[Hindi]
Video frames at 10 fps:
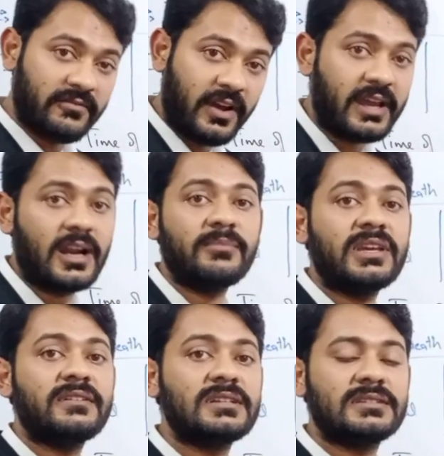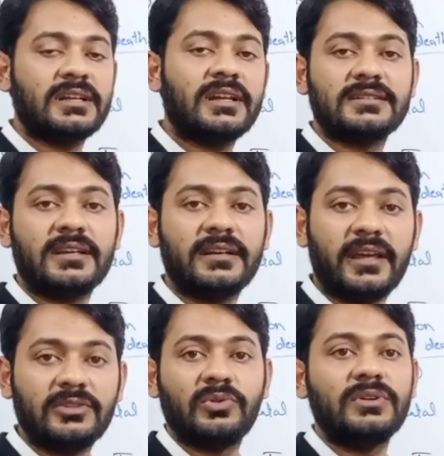फायर आर्म की वजह से अगर किसी की
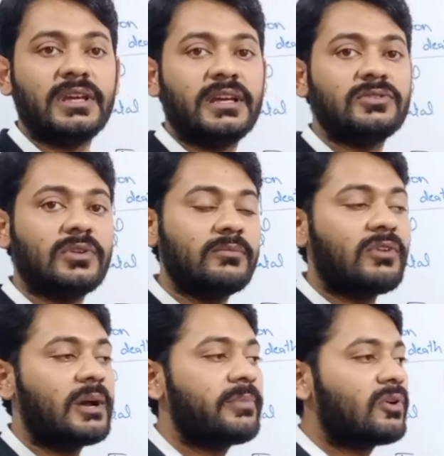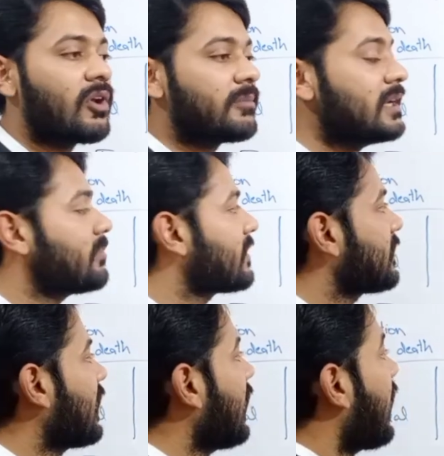डेथ हुई है तो हम वहां पे नॉर्मली
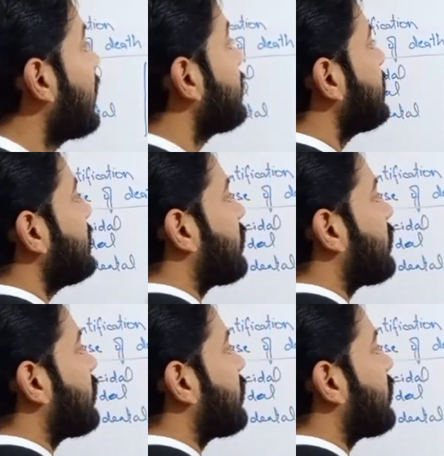पढ़ते हैं एंट्री